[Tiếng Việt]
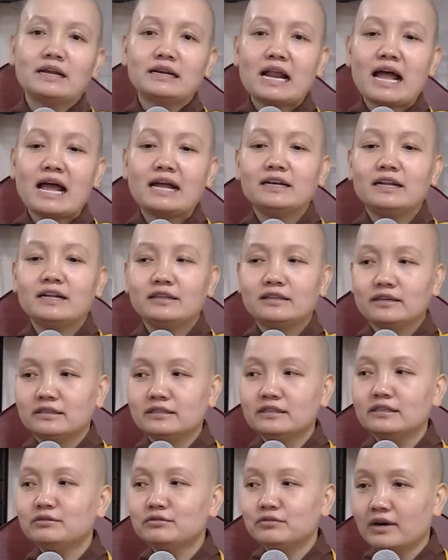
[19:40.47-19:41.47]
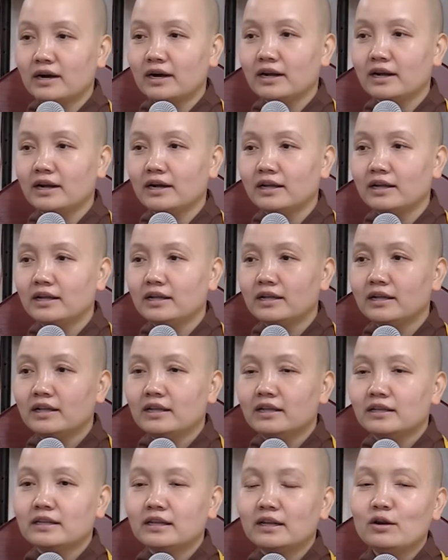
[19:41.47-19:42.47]
đại đệ tử Đức Phật.
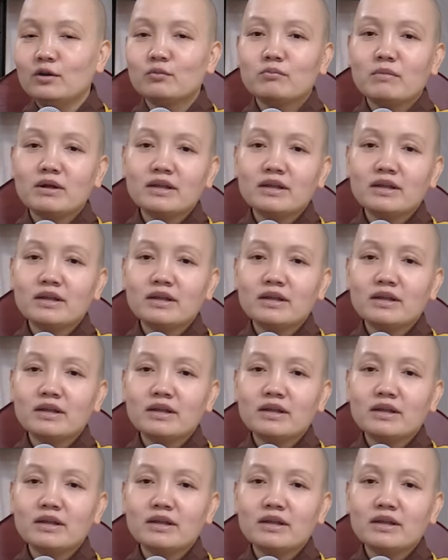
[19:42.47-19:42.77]
Thì lúc